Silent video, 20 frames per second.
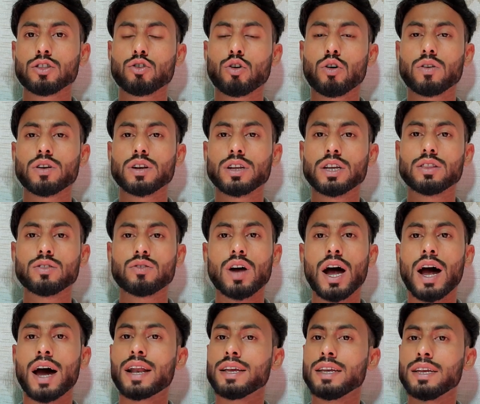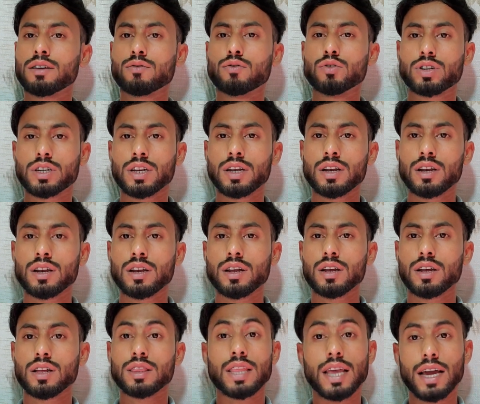তখন কিন্তু আর এই কোশ্চেন
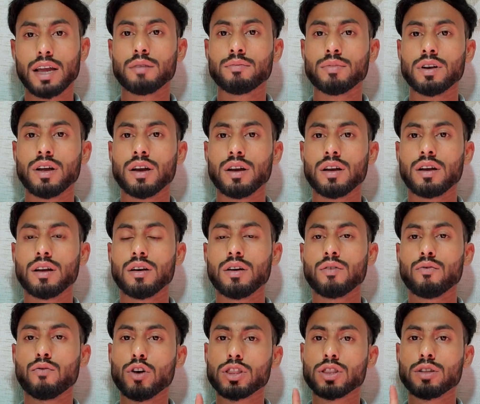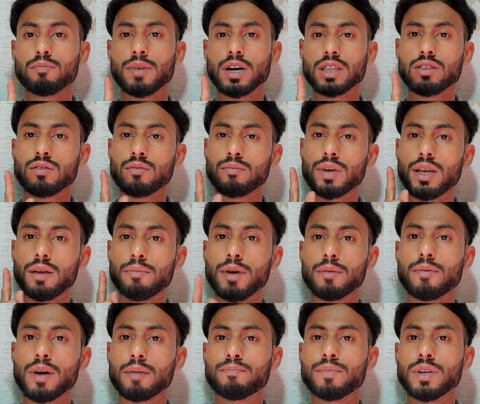দেখাবে না প্রথম মাধ্যম
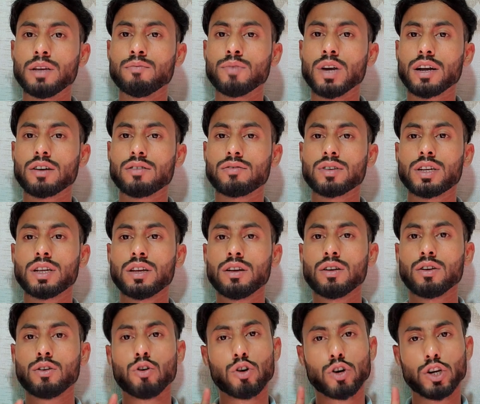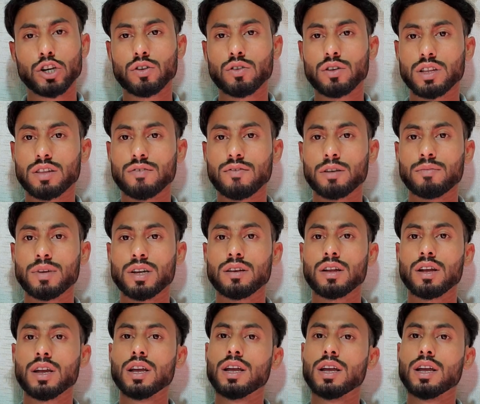এইভাবে আপনি ইমে অ্যাকাউন্টটি লগ করতে পারবেন